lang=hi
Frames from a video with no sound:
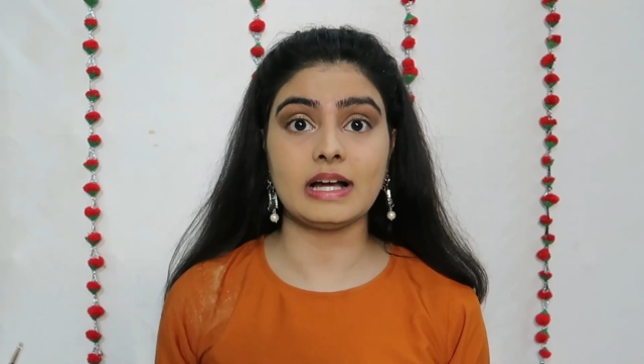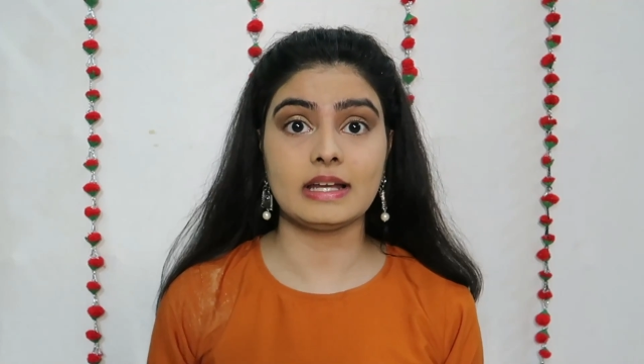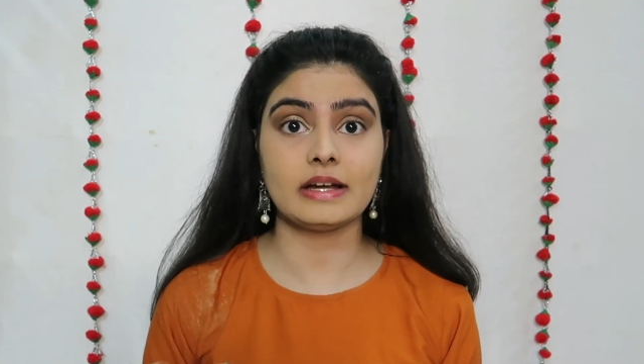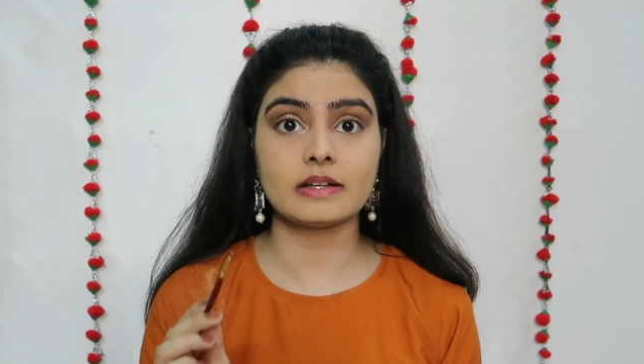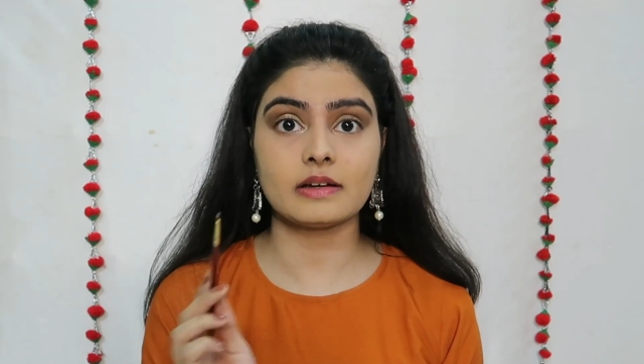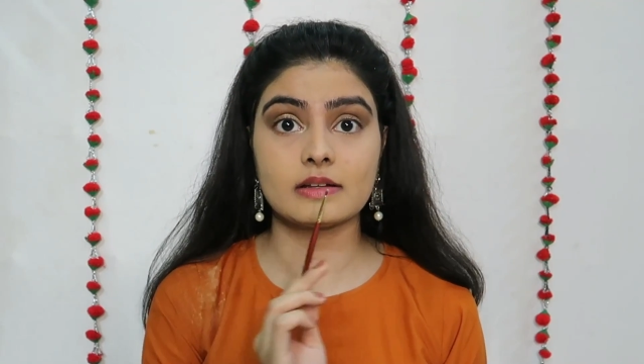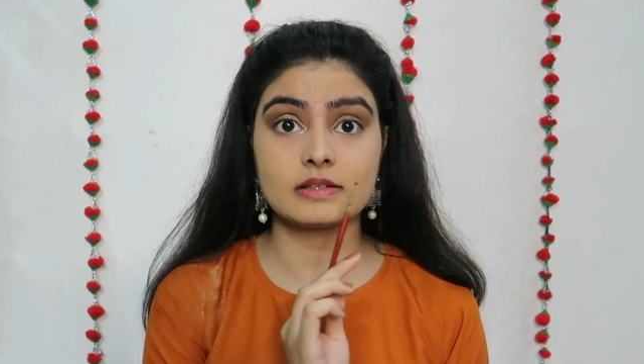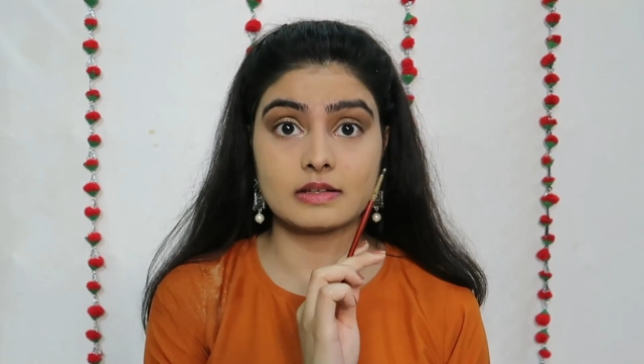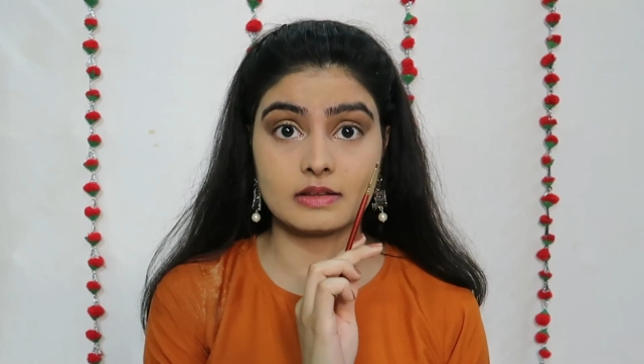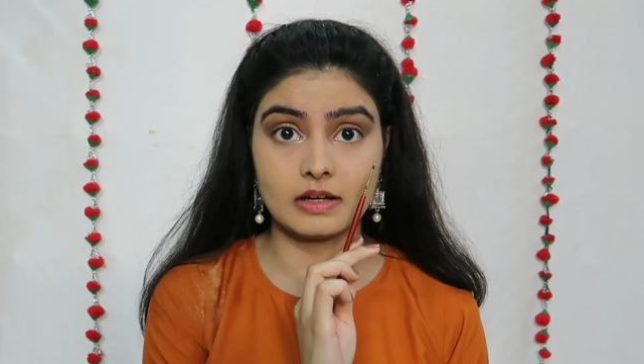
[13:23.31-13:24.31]
हाईलाइट करने
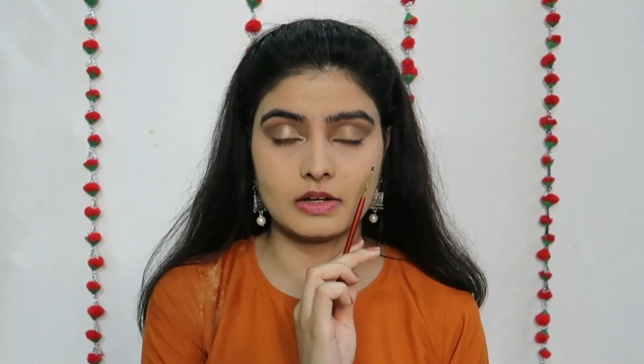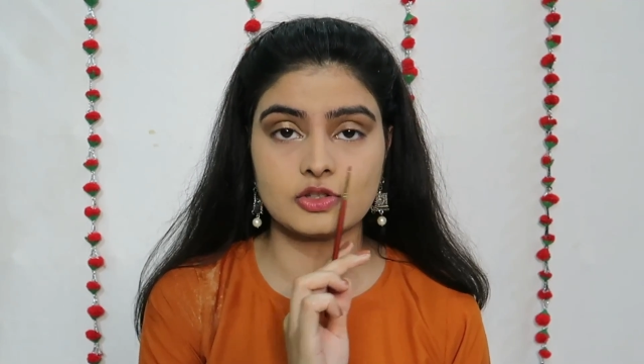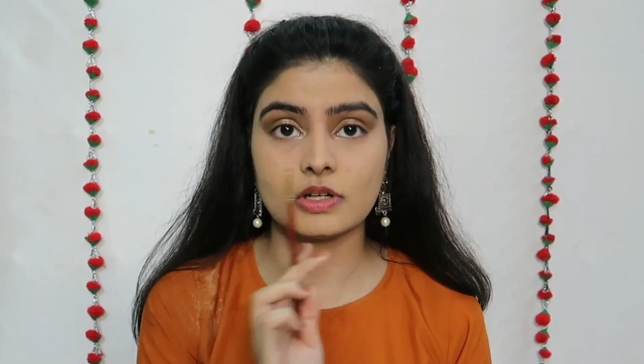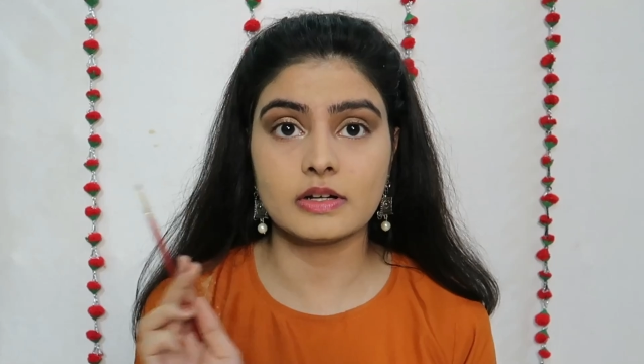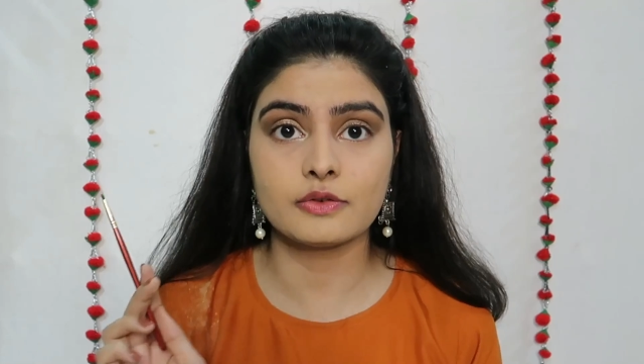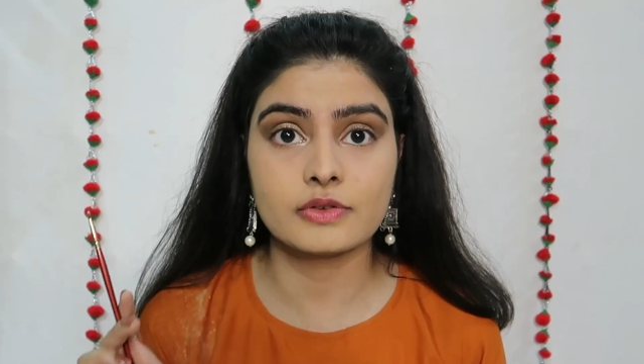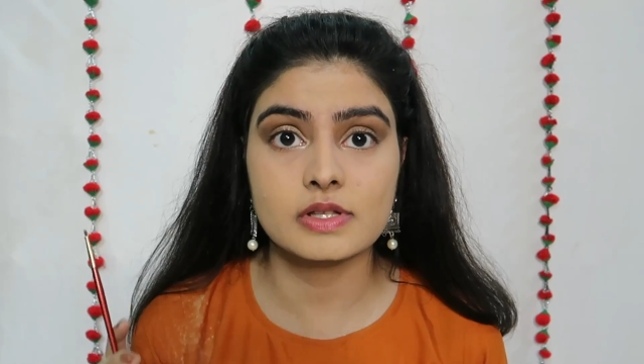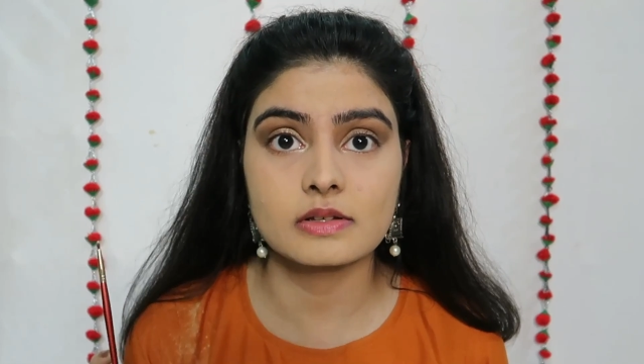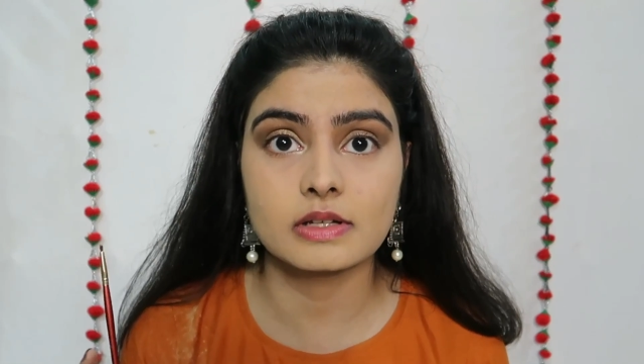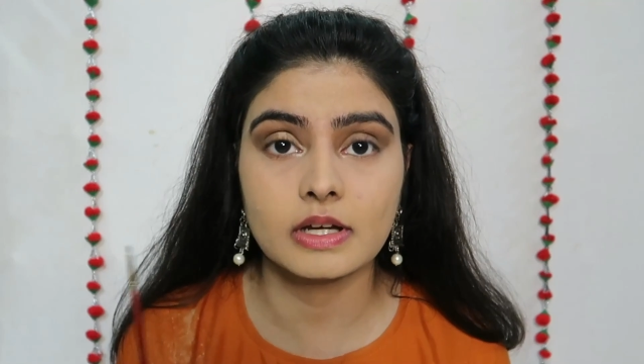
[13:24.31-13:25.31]
से कितना अच्छा
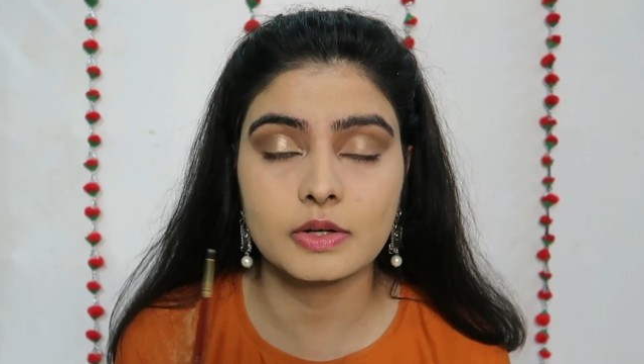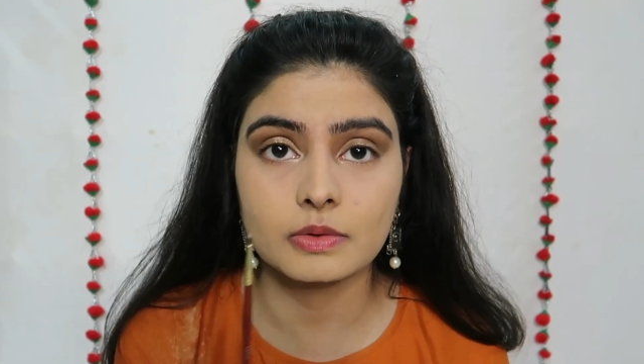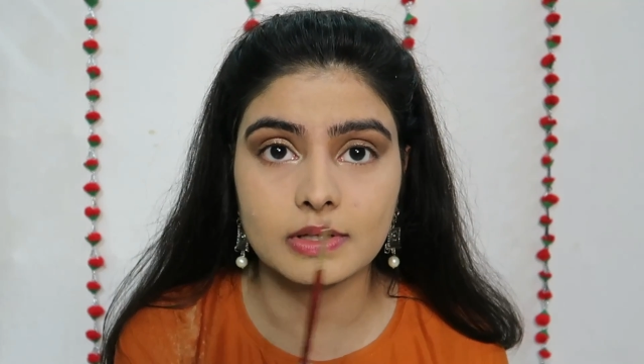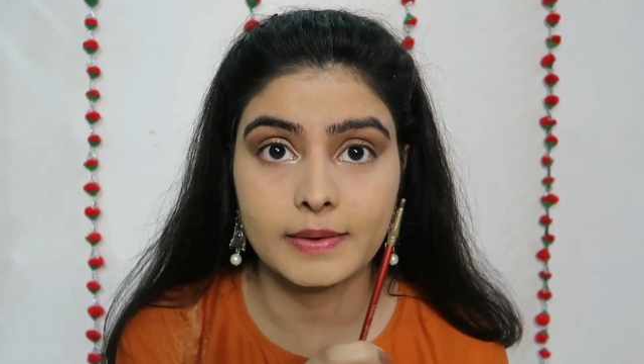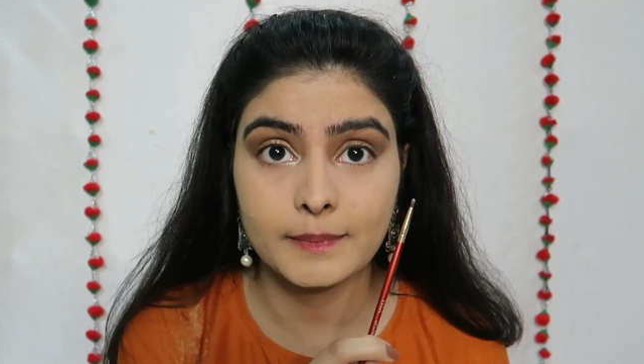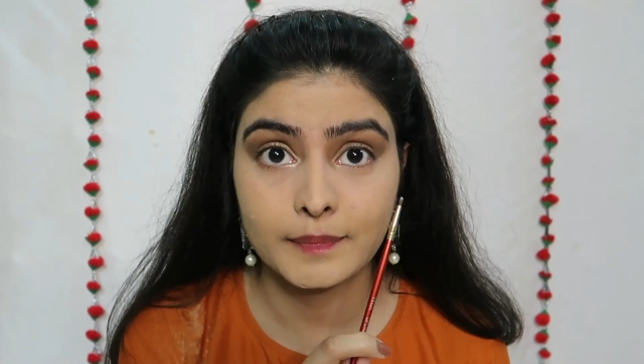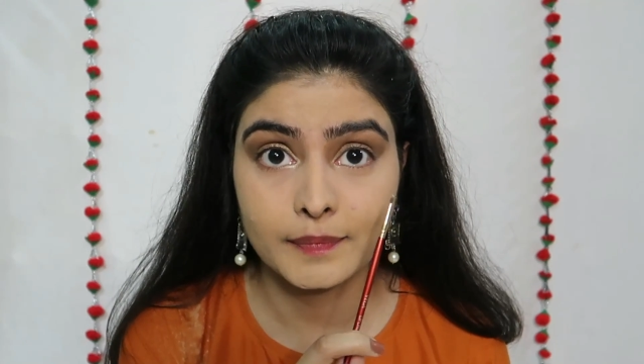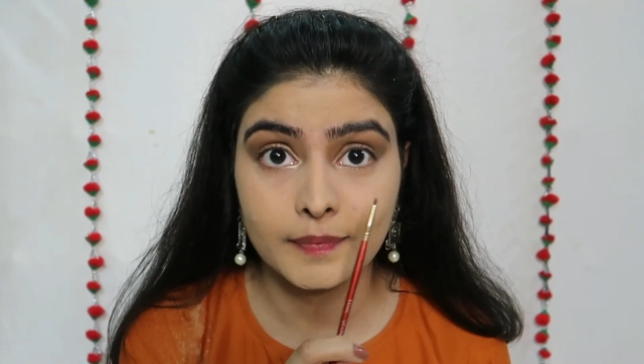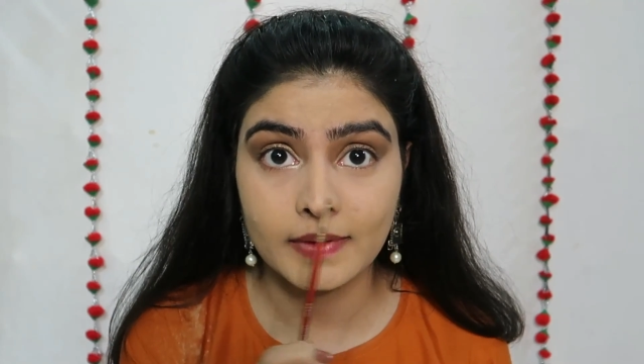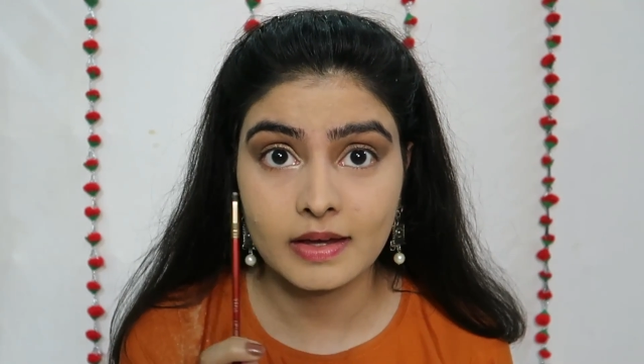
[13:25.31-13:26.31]
डिफरेंस क्रिएट होता है
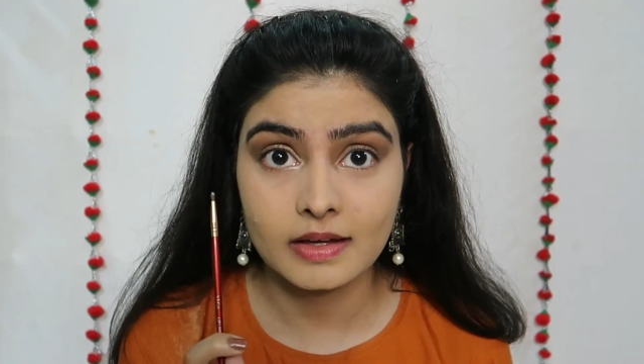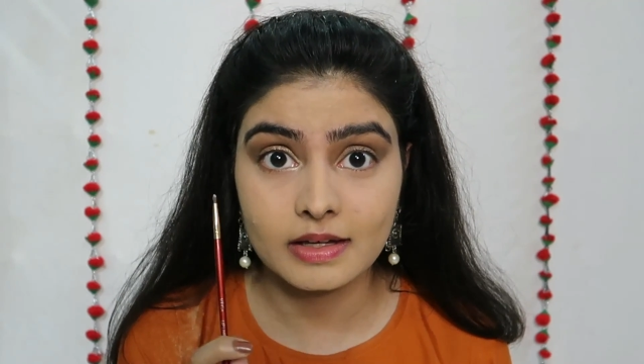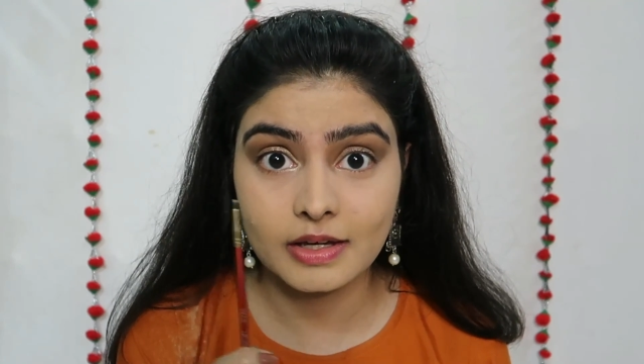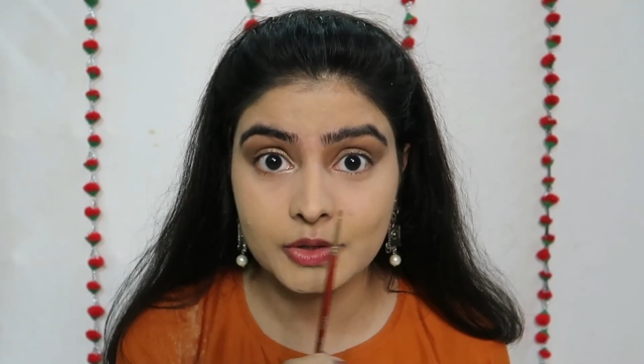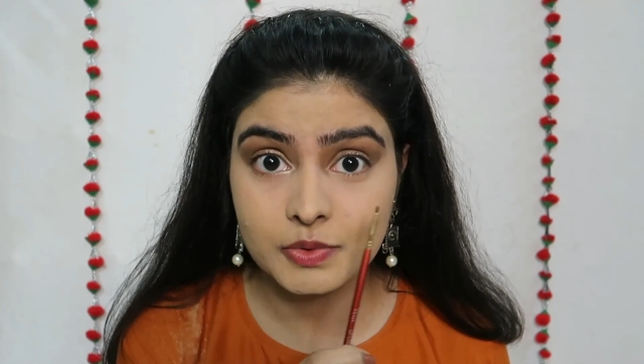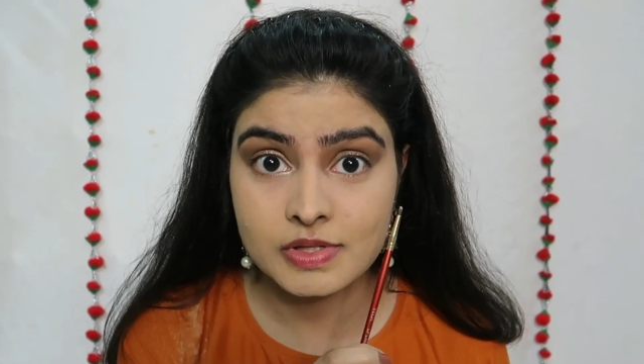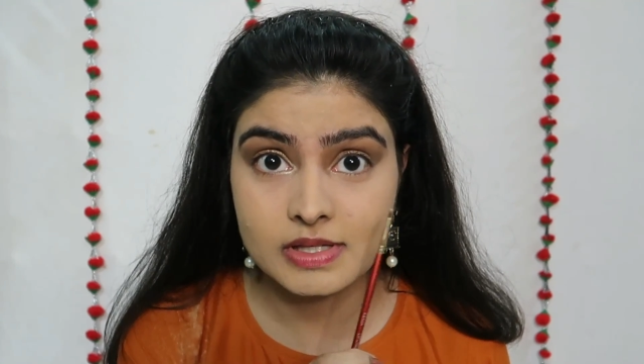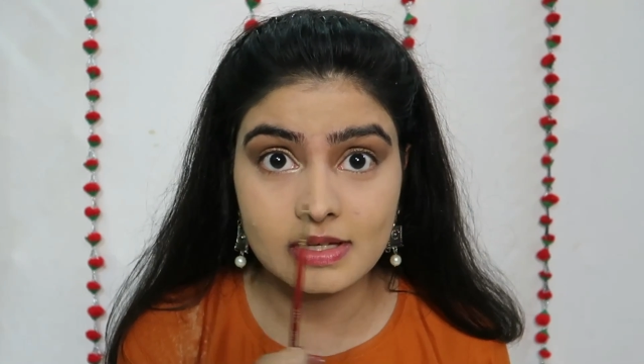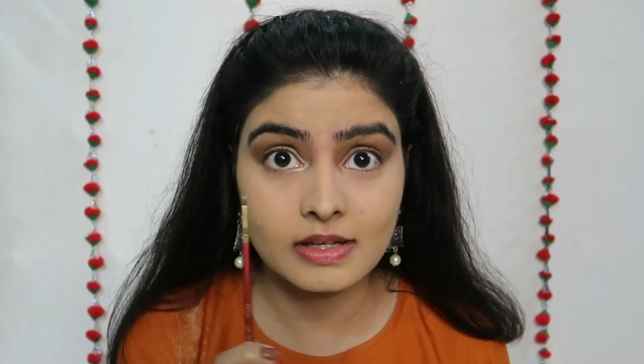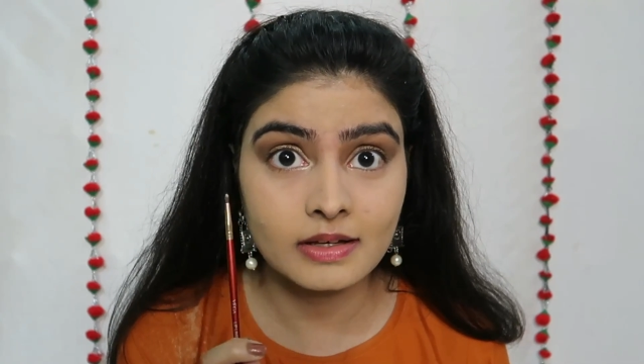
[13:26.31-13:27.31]
कैन यू
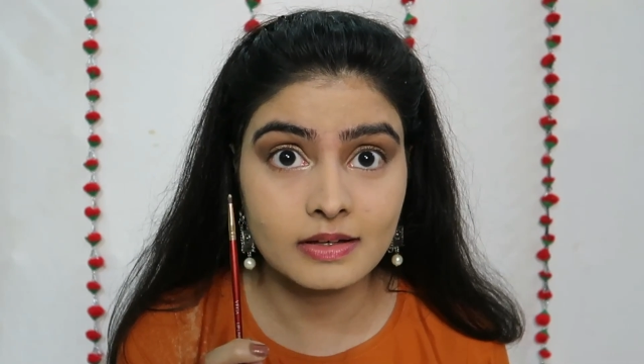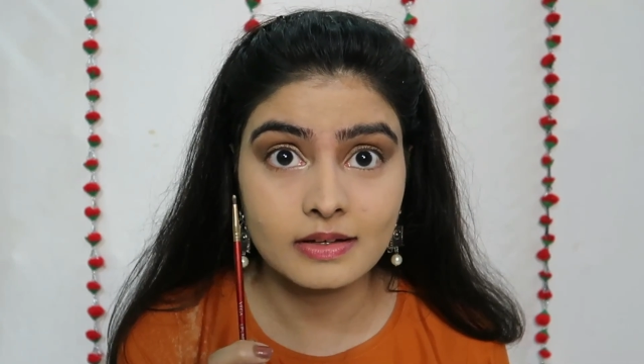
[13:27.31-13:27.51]
सी